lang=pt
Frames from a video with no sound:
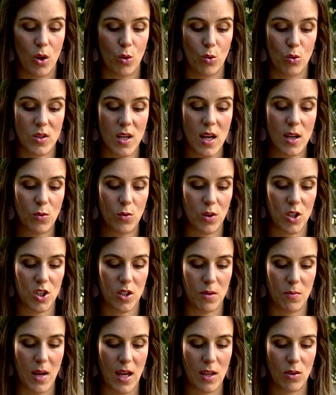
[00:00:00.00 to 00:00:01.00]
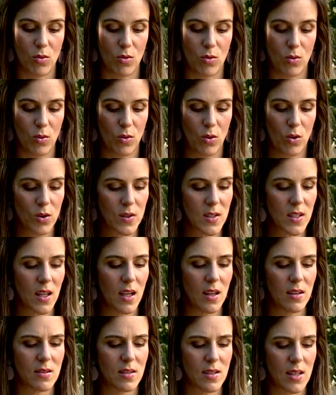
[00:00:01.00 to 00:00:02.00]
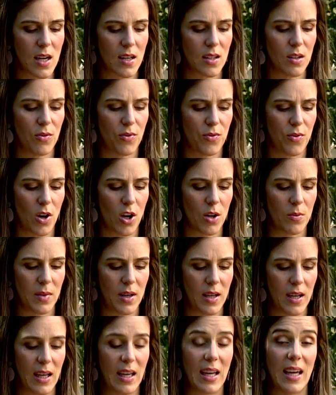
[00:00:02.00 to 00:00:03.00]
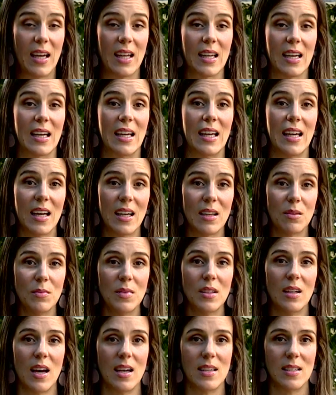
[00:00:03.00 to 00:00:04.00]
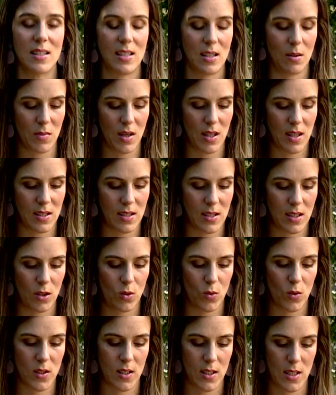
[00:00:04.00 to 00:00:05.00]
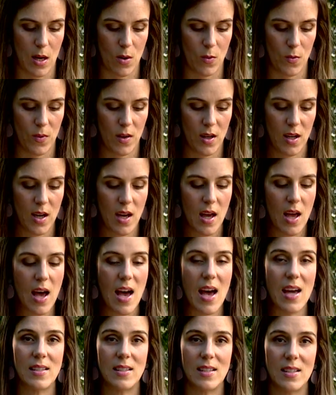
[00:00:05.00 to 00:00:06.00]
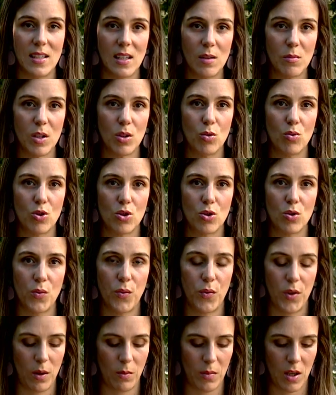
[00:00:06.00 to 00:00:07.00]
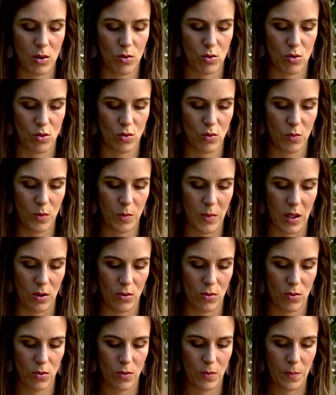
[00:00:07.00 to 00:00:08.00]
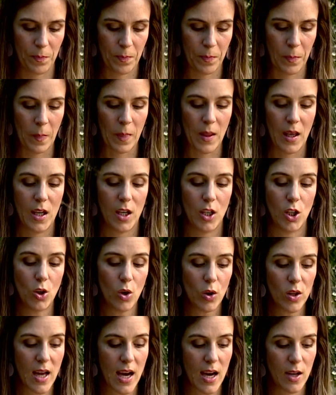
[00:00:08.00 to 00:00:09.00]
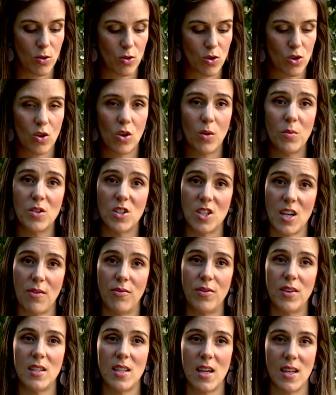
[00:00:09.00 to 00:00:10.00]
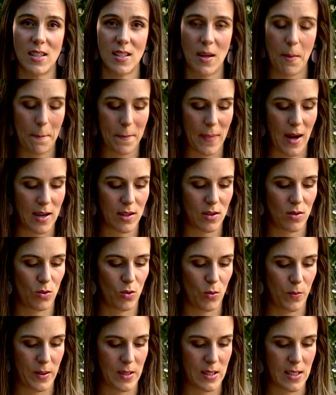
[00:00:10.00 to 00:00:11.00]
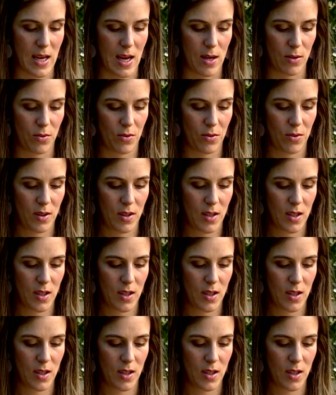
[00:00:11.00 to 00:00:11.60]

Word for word: Usando este método, consegui de certa forma erguer-me acima da situação, acima dos sofrimentos do momento e olhei-os como se já fizessem parte do passado.